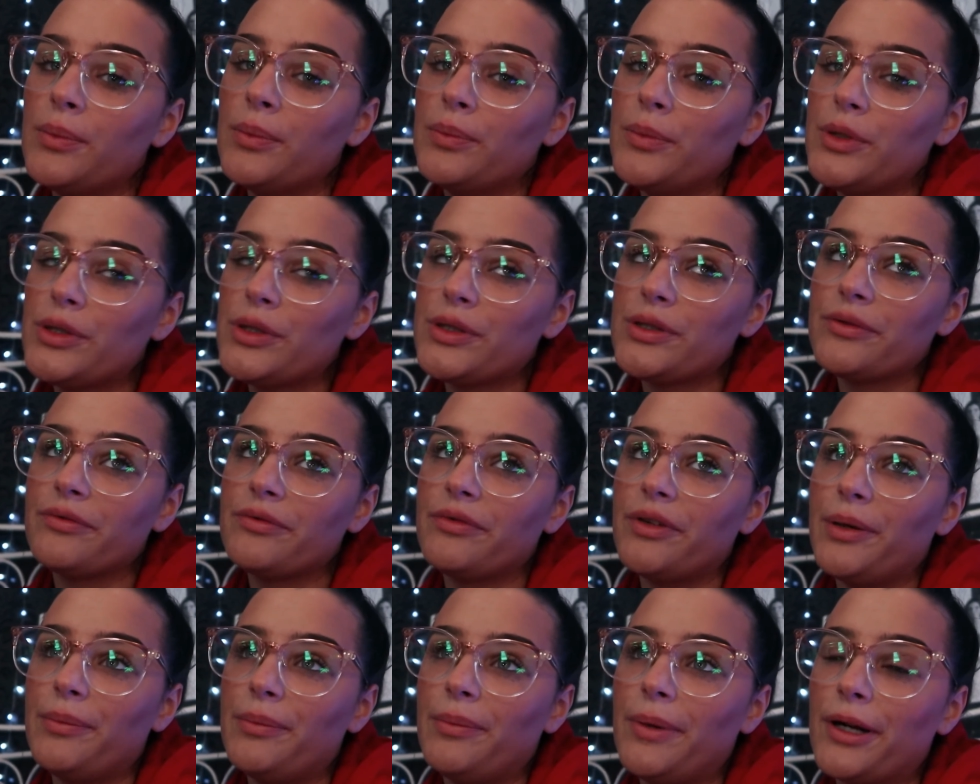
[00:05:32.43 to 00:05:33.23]
müssen
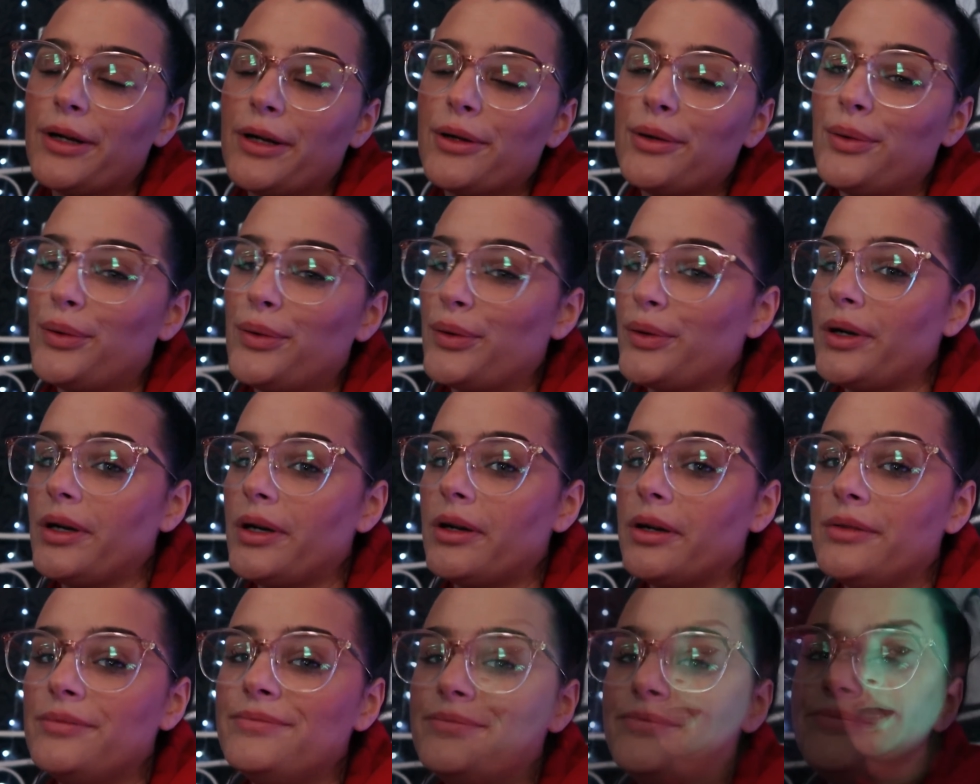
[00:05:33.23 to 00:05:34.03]
wir mal gucken.
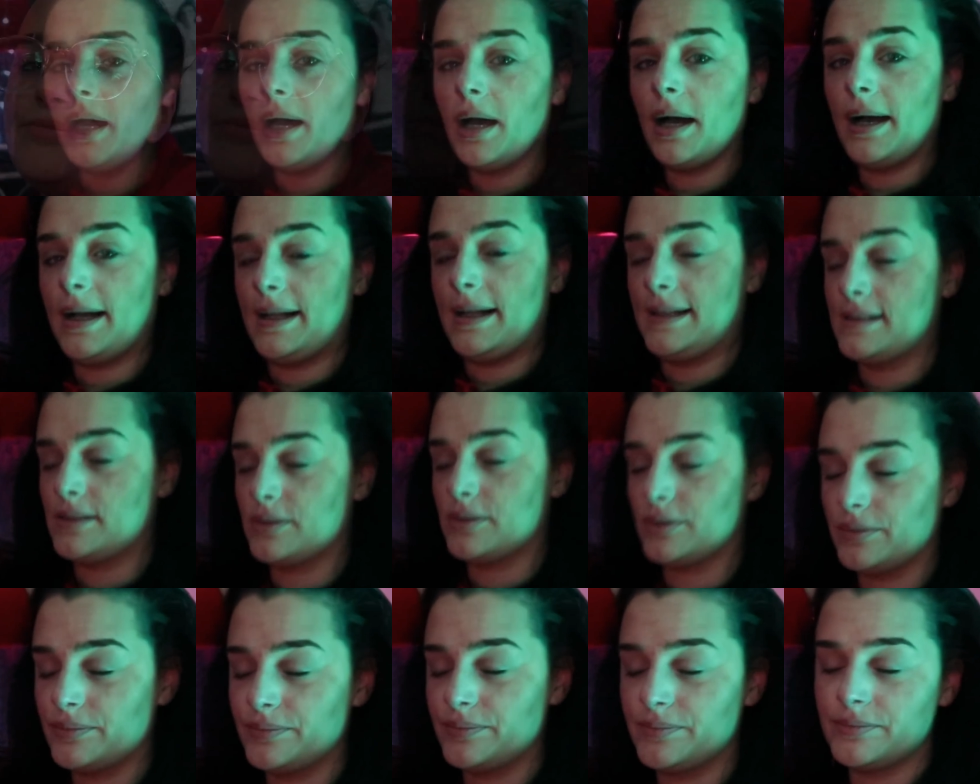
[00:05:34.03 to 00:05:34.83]

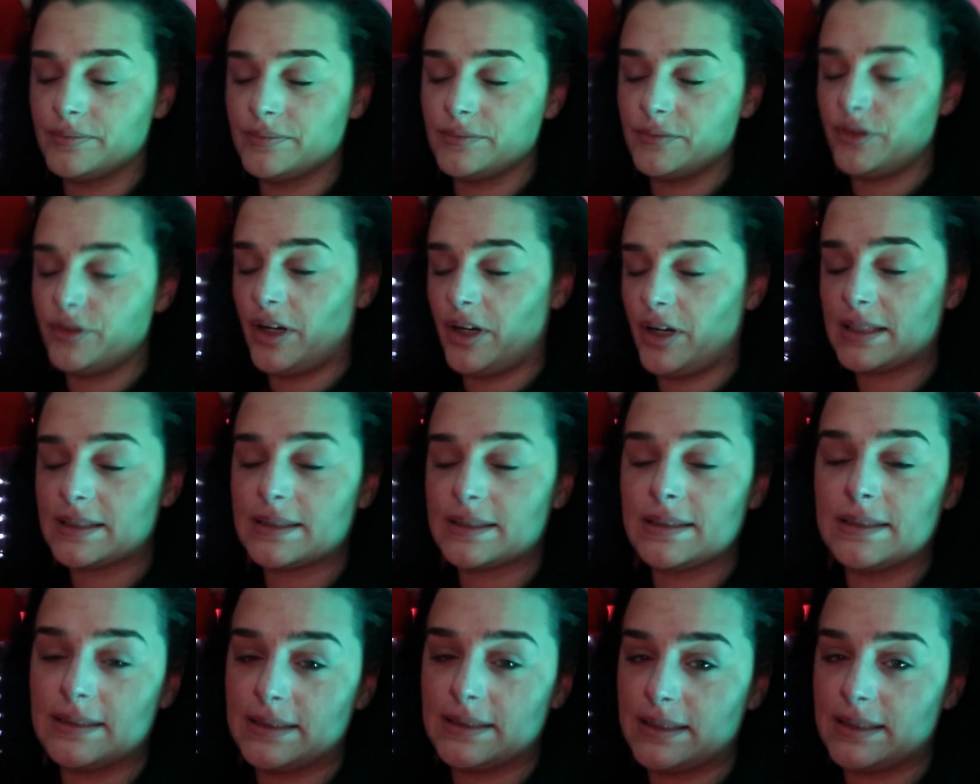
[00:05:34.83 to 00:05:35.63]
Also,
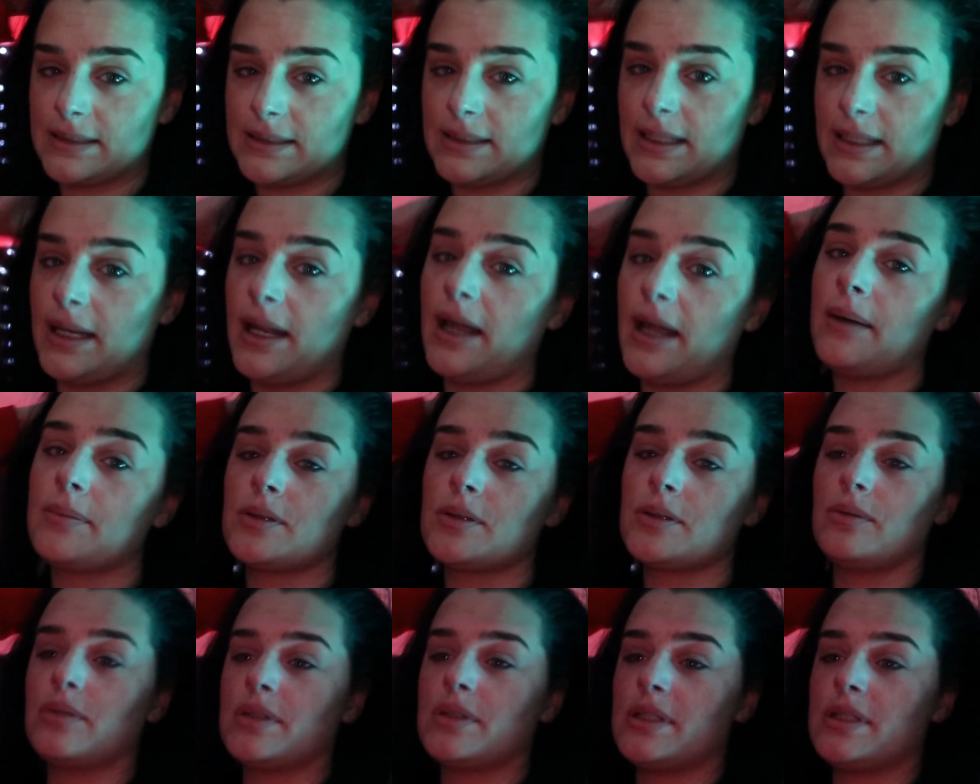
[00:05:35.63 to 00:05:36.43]
Fakt ist, das ist ein
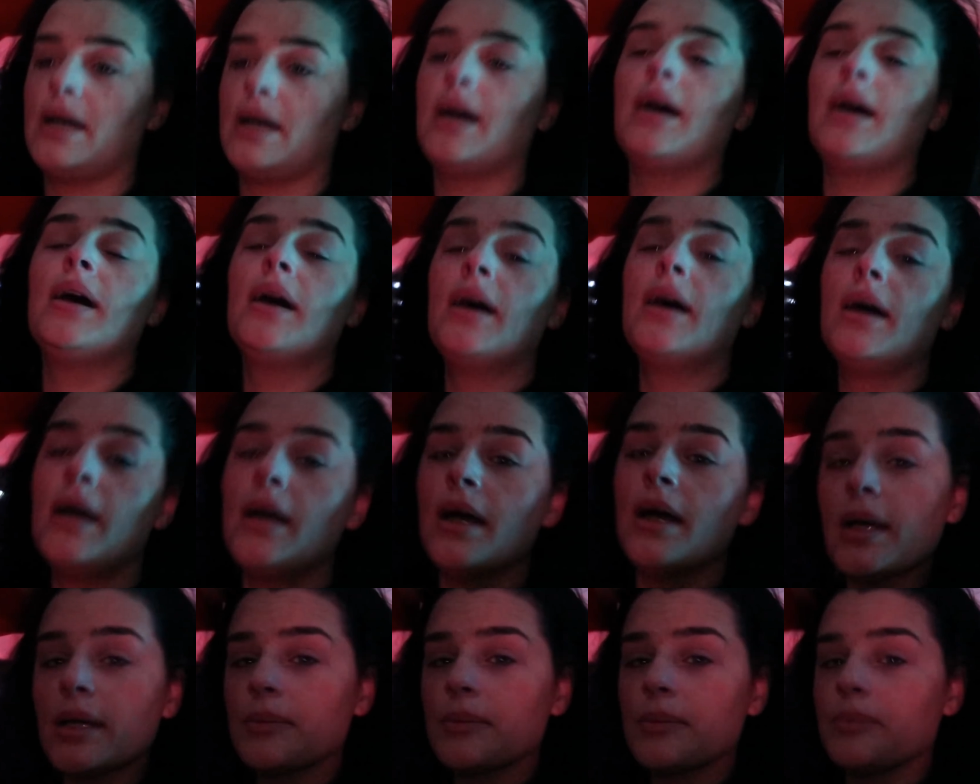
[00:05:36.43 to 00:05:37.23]
absoluter
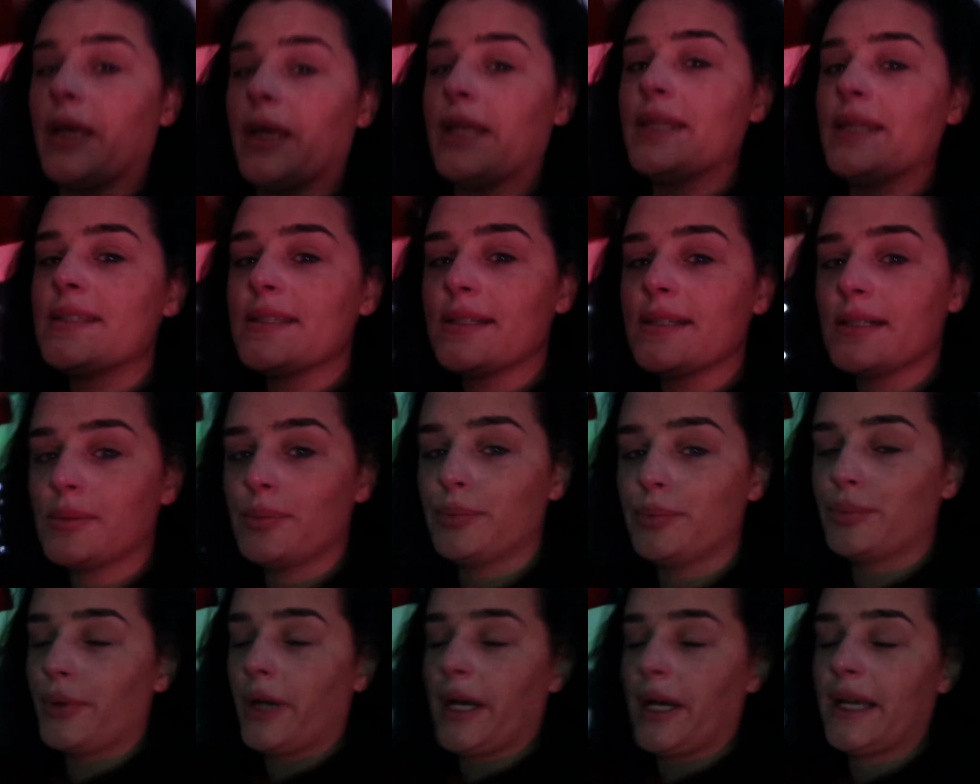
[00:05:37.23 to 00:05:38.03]
Mental
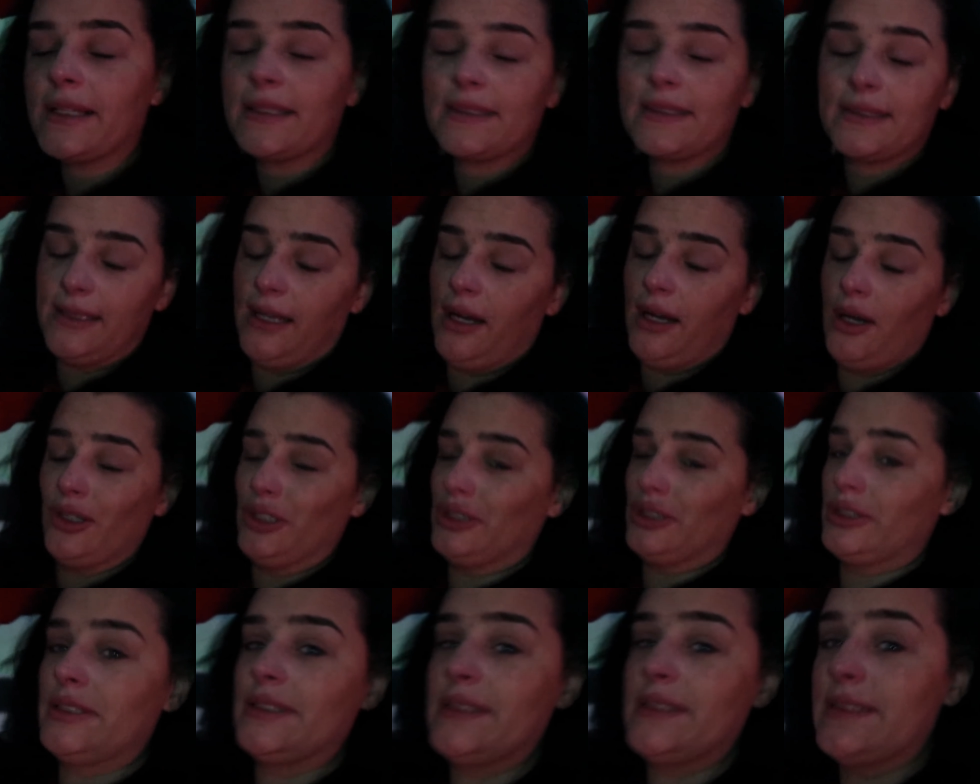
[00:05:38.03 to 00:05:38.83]

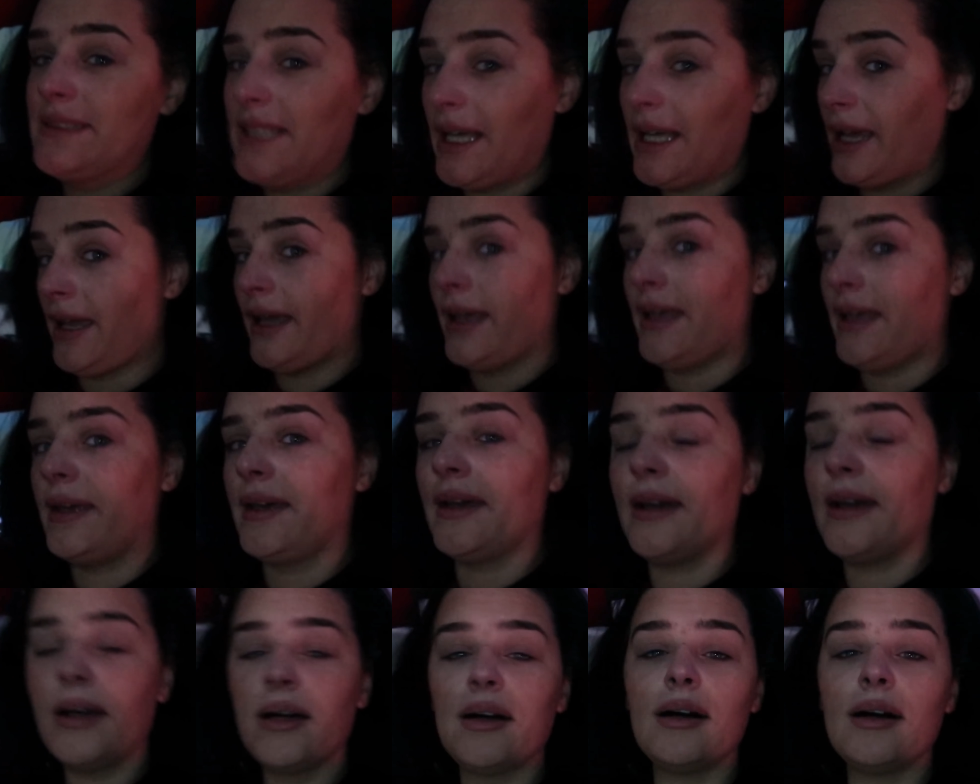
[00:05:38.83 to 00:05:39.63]
Breakdown Day.
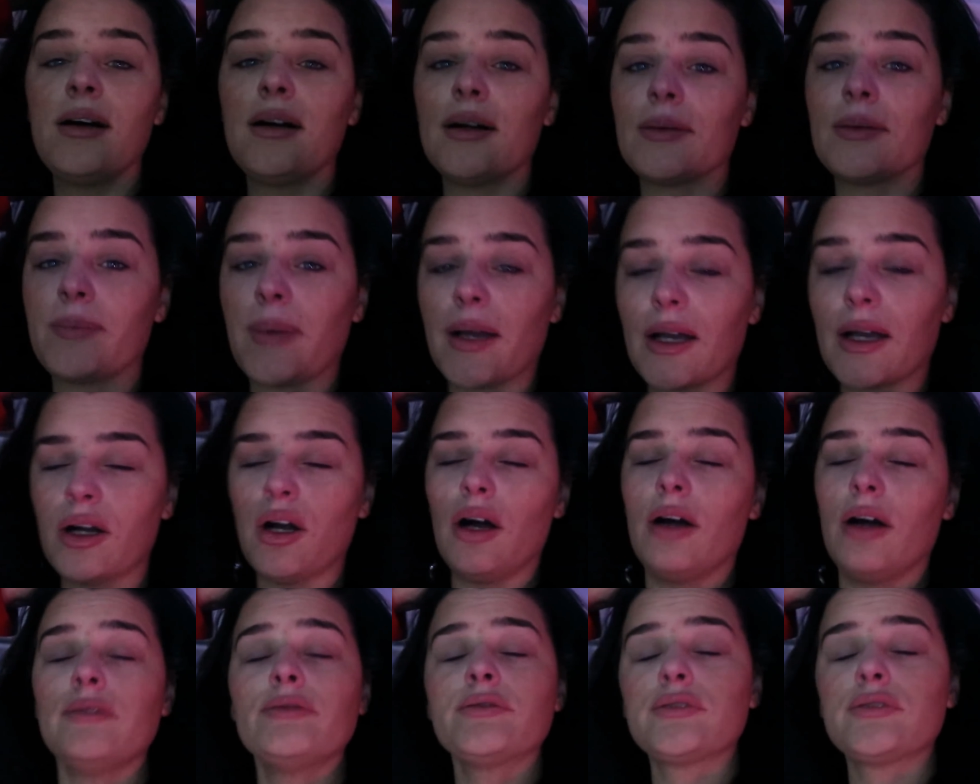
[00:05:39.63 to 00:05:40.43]
Mein
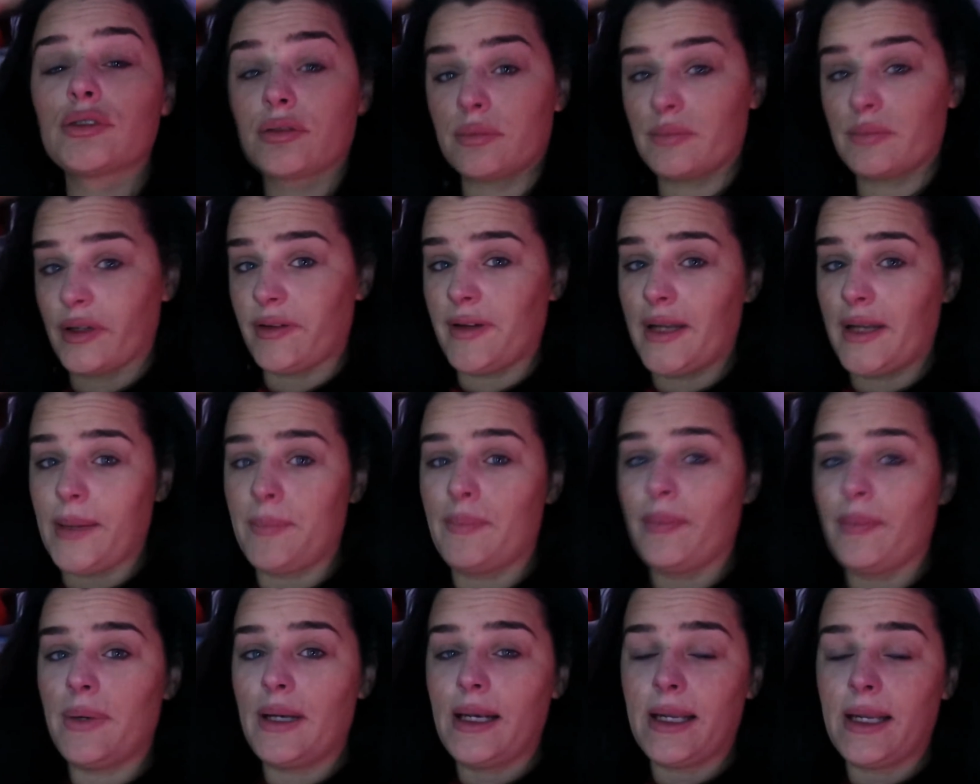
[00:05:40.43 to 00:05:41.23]
Kopf tut mir wieder,
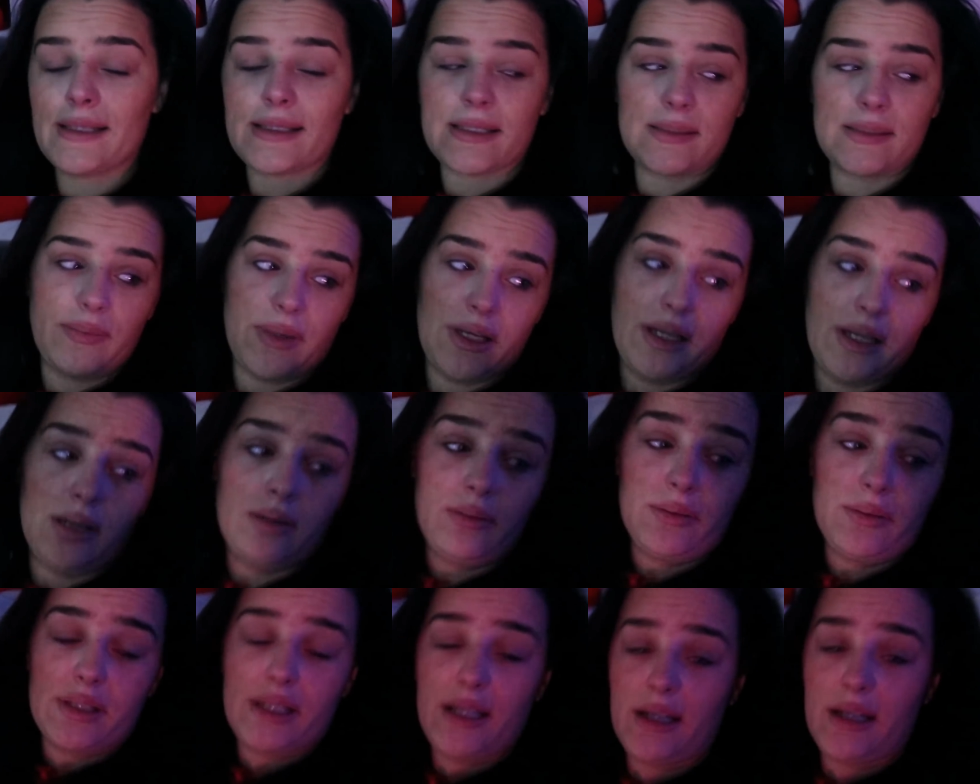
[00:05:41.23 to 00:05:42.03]
platzt mir,
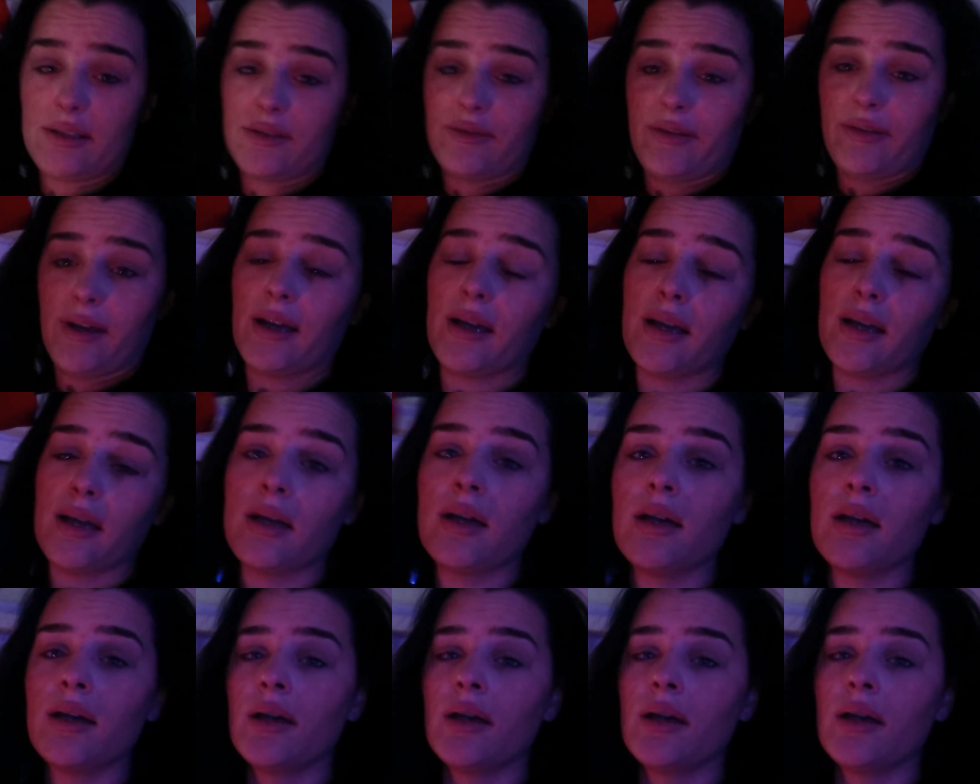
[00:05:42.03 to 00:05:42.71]
glaube ich, gleich weg.